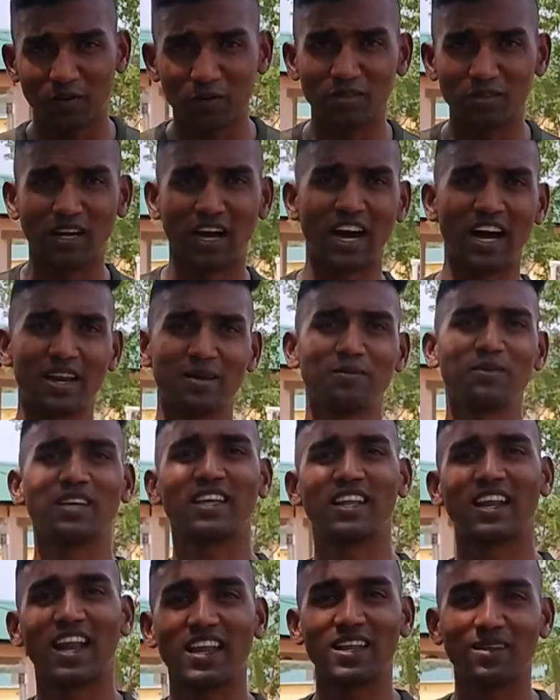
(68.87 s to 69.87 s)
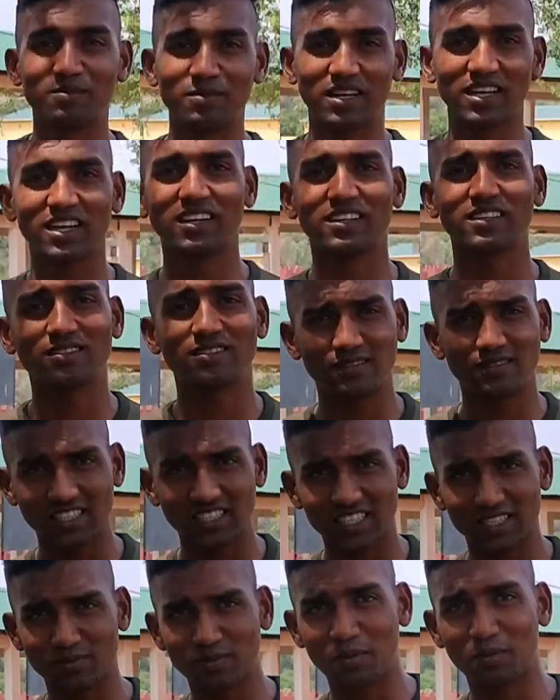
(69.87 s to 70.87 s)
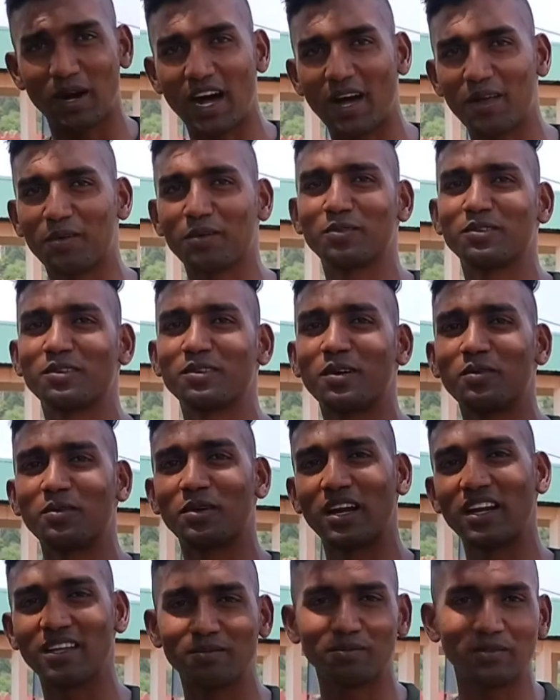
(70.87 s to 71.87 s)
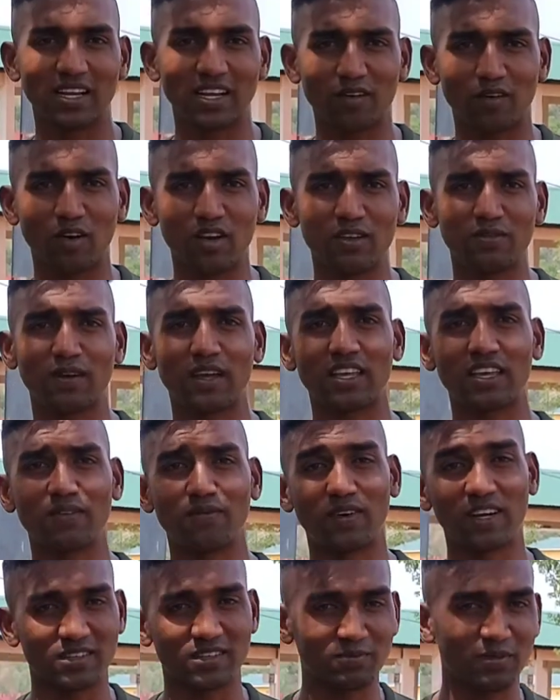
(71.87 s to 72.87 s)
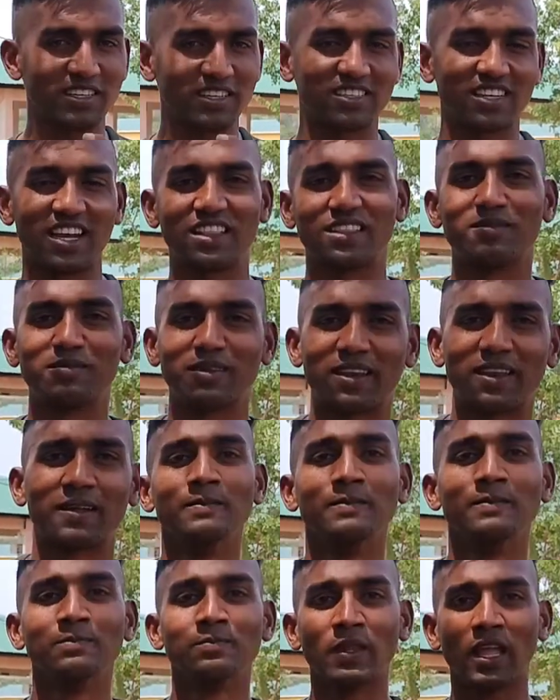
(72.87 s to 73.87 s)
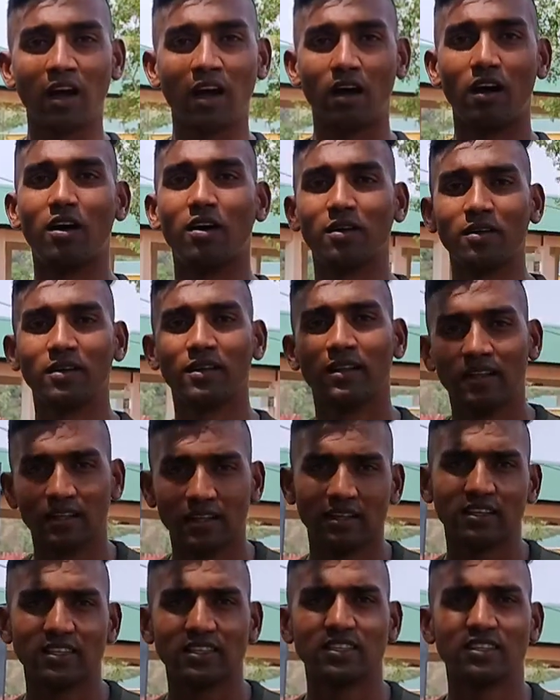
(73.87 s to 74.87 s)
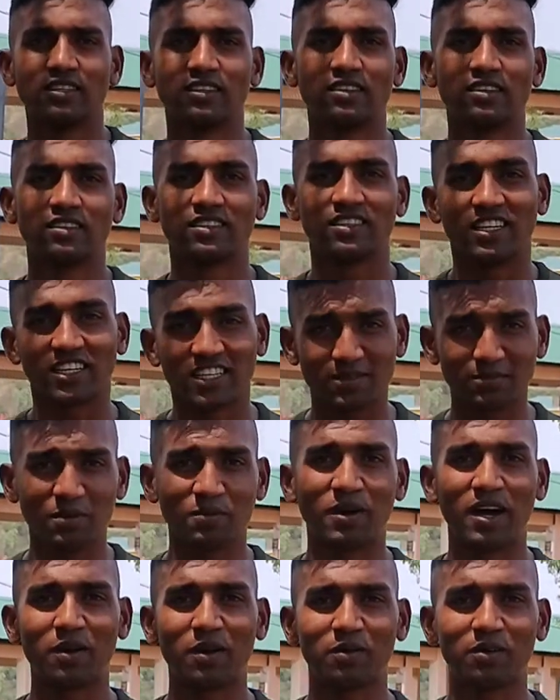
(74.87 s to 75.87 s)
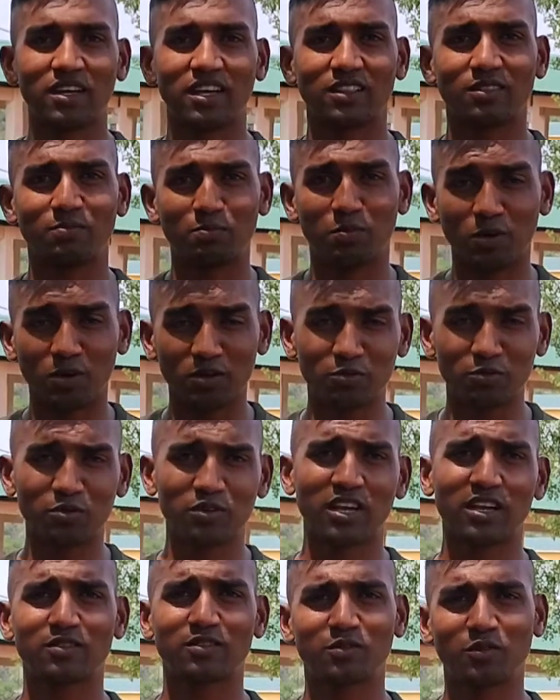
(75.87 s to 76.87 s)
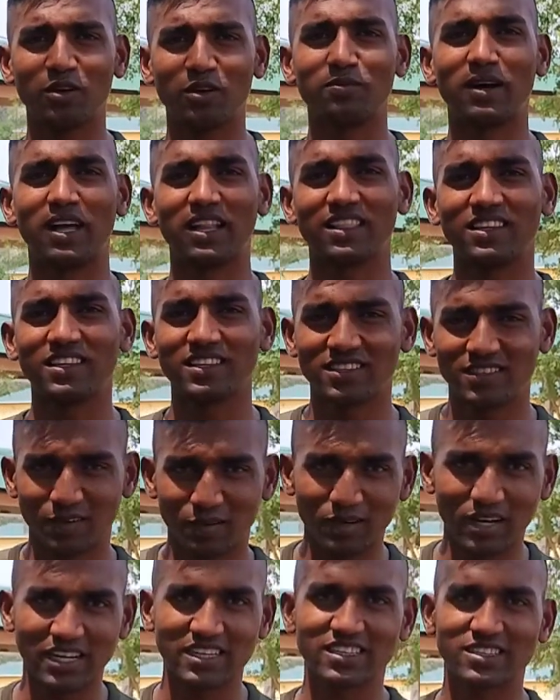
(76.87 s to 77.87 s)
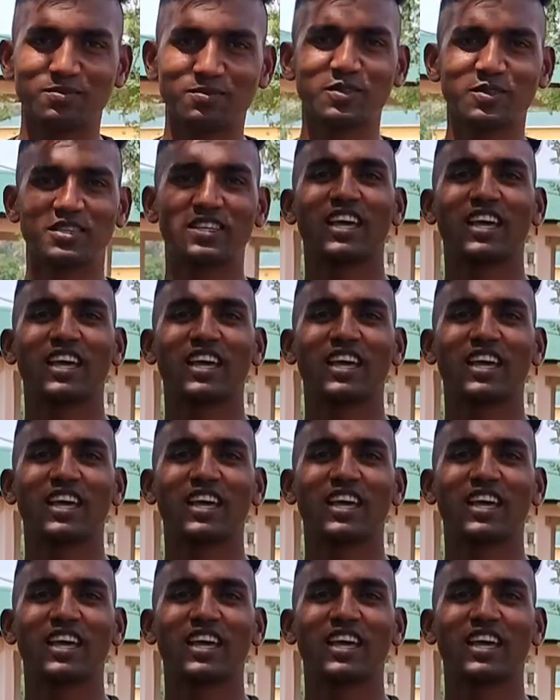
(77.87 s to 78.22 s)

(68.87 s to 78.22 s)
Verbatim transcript: मैं खुद आर्मी की रैली में चेस्ट में बाहर हो चुका हूँ रनिंग मैंने क्वालिफाई की फर्स्ट पर्ची आई थी मेरी और चेस्ट में बाहर हो गया बहुत दुख है कोई बात नहीं चलो आज इसमें